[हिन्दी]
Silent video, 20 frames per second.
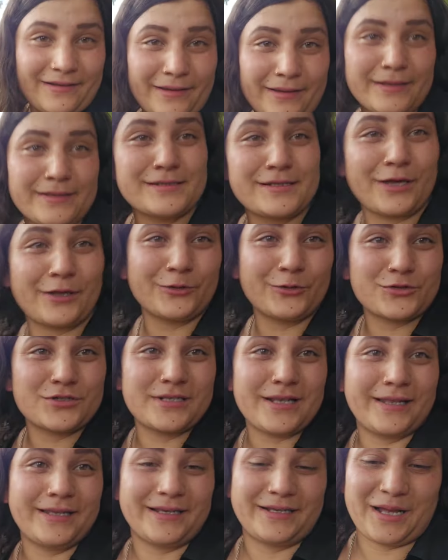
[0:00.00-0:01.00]
इंसानों को
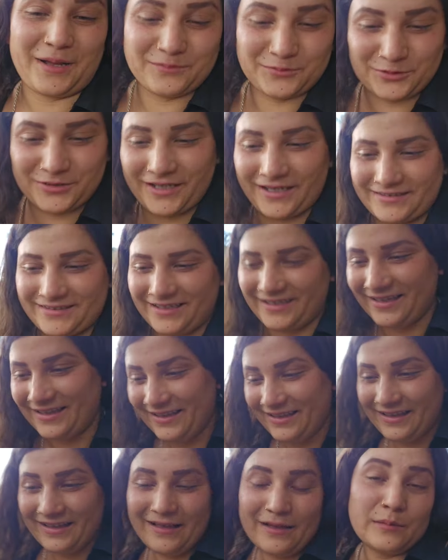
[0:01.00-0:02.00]
जलाने के काम तो नहीं आते
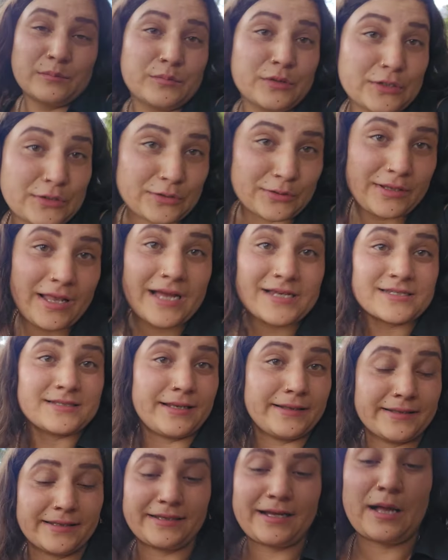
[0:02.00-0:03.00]
बिल्कुल आग
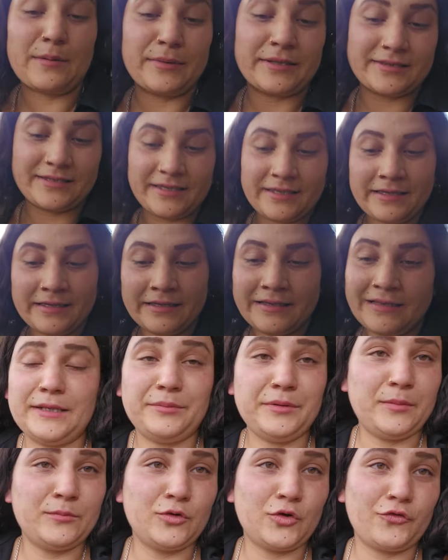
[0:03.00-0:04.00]
जलाने के काम आते हैं
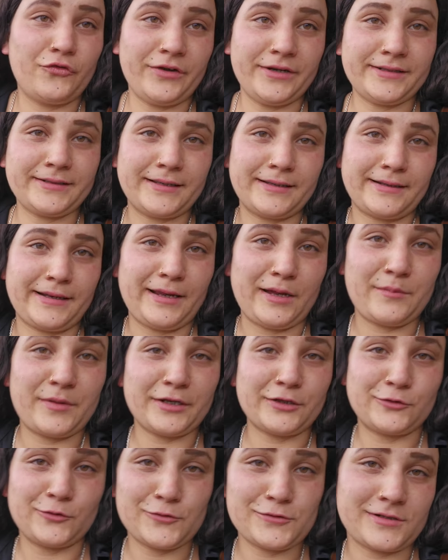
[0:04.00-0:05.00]
हम लोग वेट कर रहे हैं
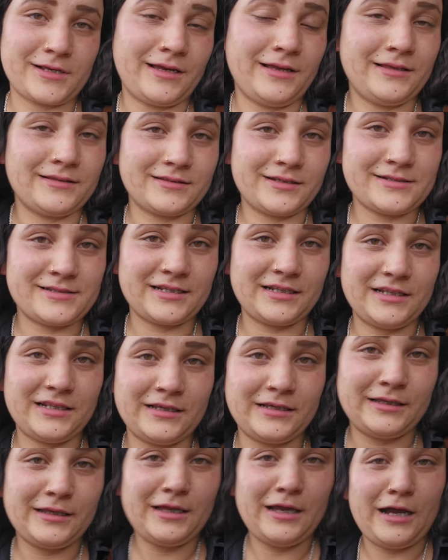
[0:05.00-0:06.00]
हमारे दोस्त का दरअसल
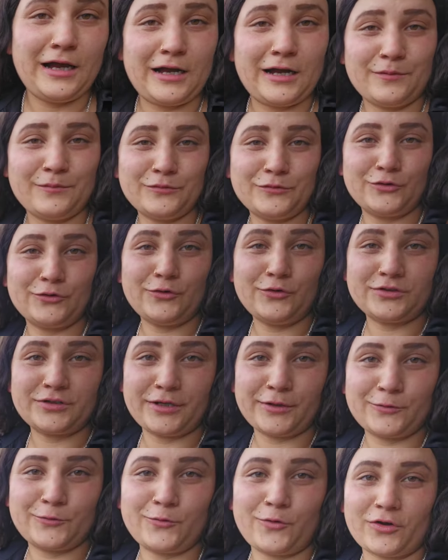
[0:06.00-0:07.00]
हम दो
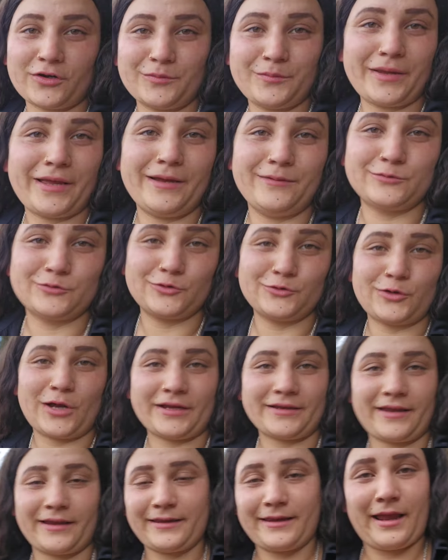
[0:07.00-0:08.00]
टेकू और मैं हम दोनों
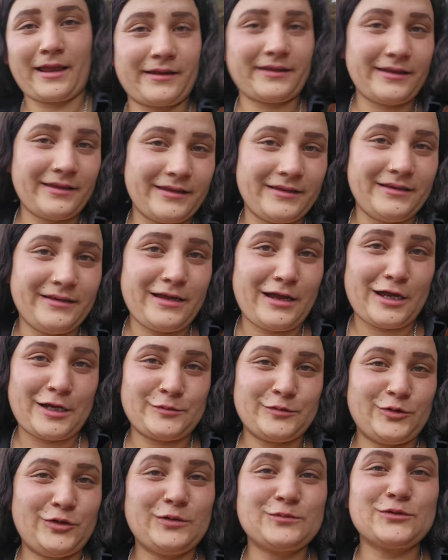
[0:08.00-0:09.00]
आगे आगे आ गए
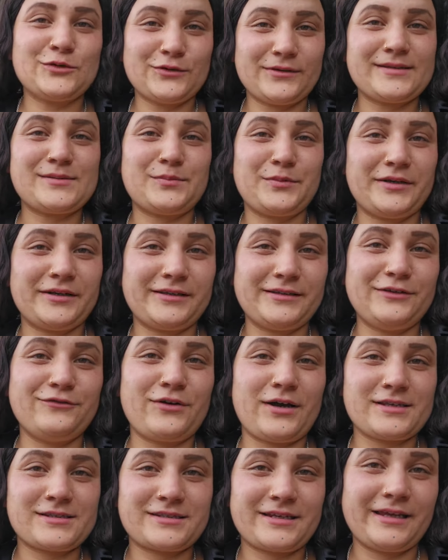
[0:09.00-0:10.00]
अब देखो हम दोनों की स्पीड कितनी
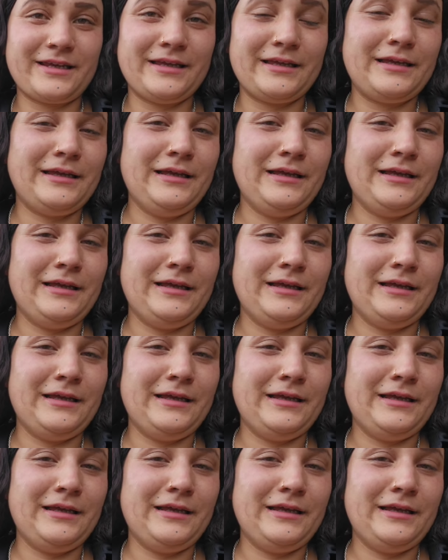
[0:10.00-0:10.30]
बाइस है